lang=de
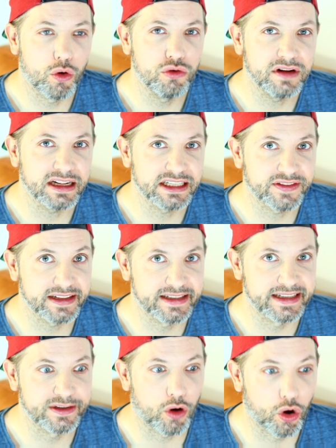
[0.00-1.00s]

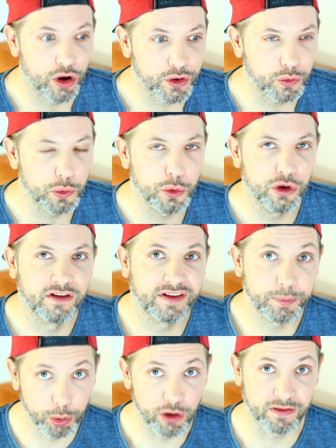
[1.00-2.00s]
120 Euro
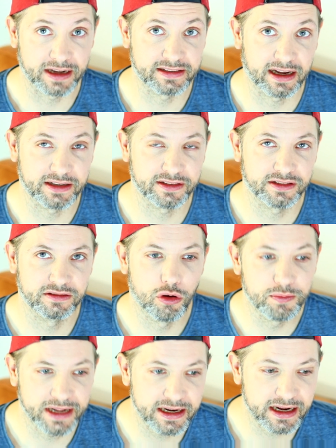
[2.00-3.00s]
verpulvert hat,
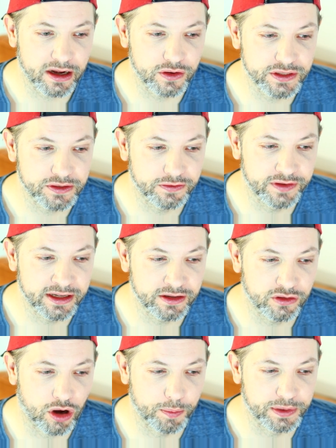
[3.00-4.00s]
um dann
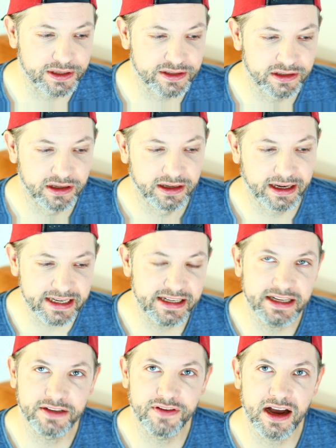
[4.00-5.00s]
herauszufinden, ob es
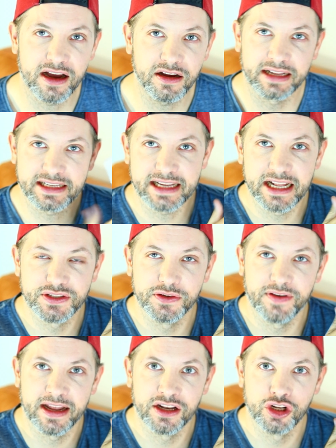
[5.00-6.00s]
richtig war, das
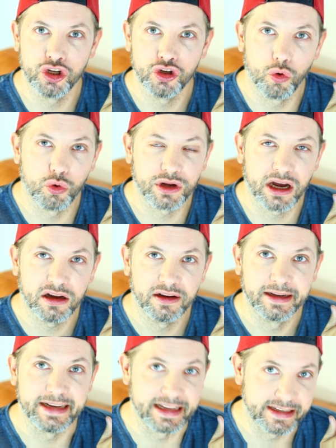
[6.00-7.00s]
anzuwenden oder
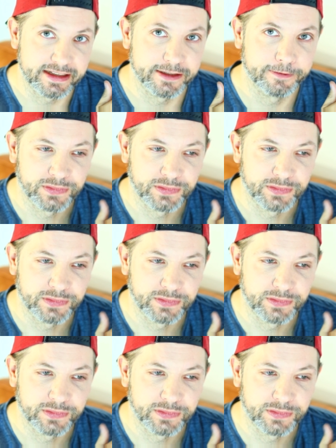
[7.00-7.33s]
nicht.